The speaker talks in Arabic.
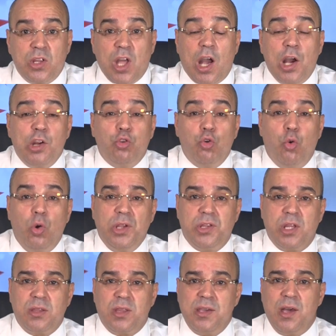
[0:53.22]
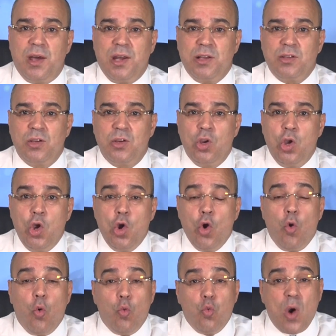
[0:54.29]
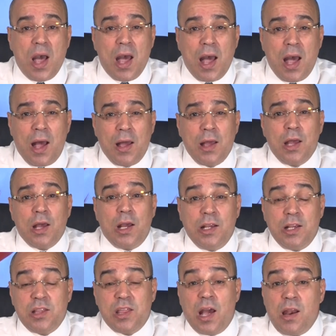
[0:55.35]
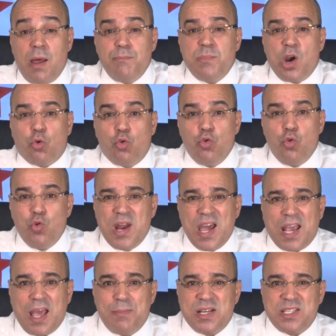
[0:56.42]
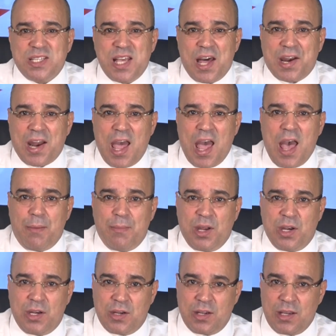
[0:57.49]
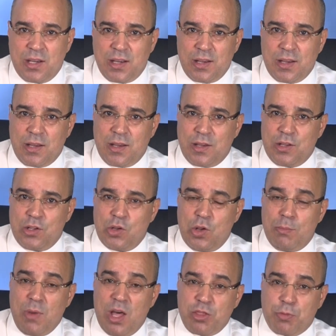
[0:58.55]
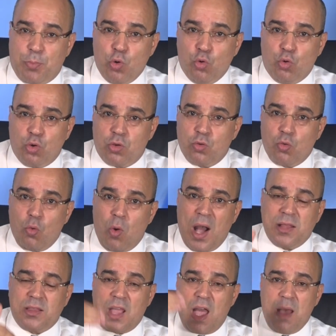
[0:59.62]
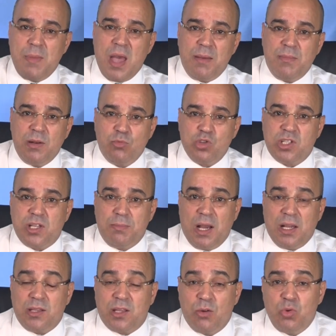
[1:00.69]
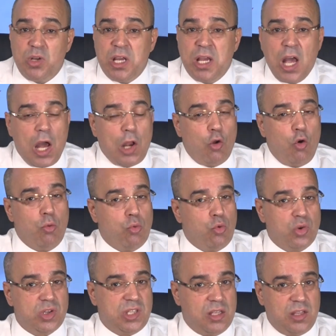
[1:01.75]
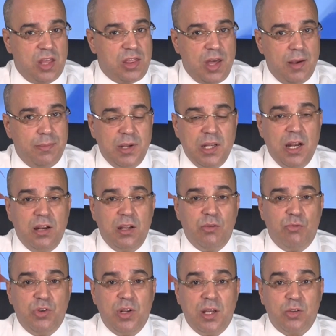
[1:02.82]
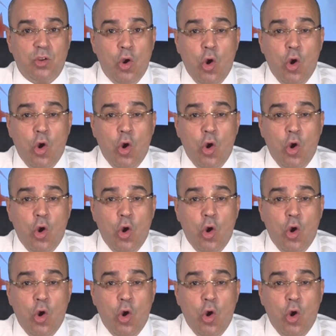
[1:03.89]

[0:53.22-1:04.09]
دخلته عدة تيارات وإذا لم يكن هناك مسار آمن مضبوط وحتى امام المجتمع الدولي الامور ستذهب الى الانفلات